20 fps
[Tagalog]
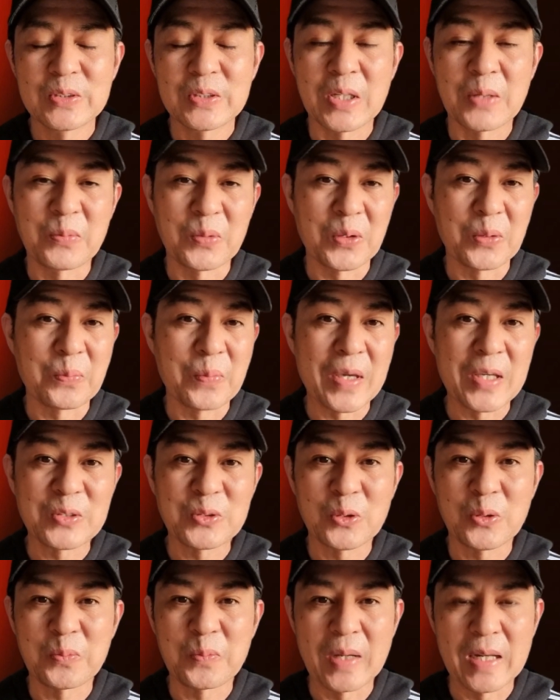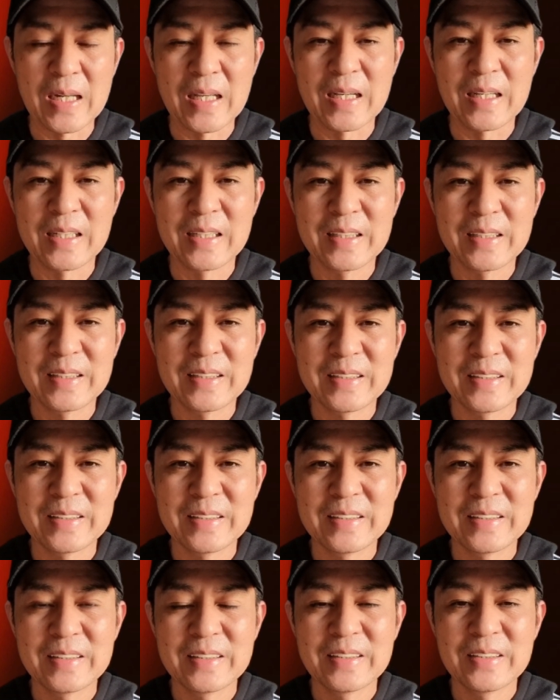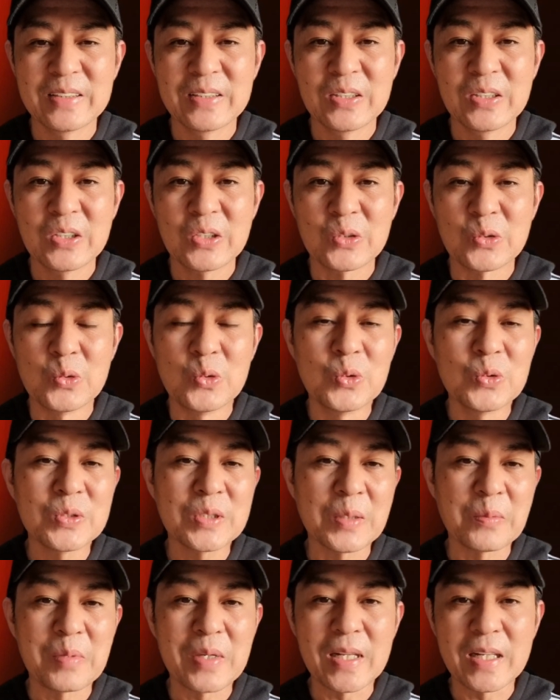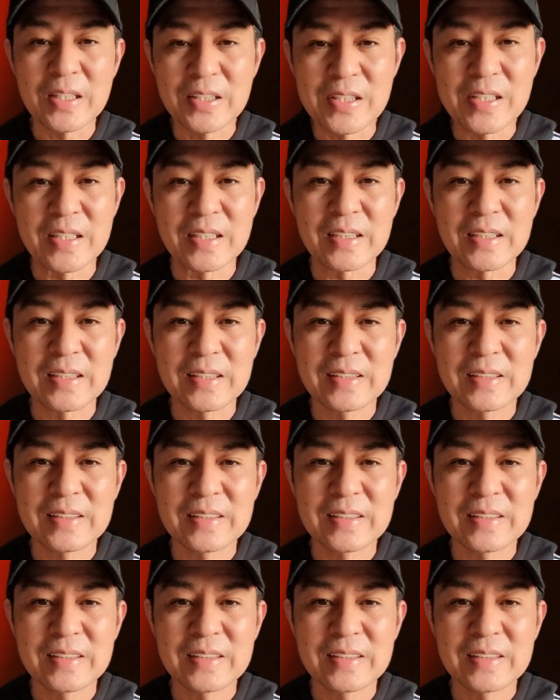na professor pala doon sa building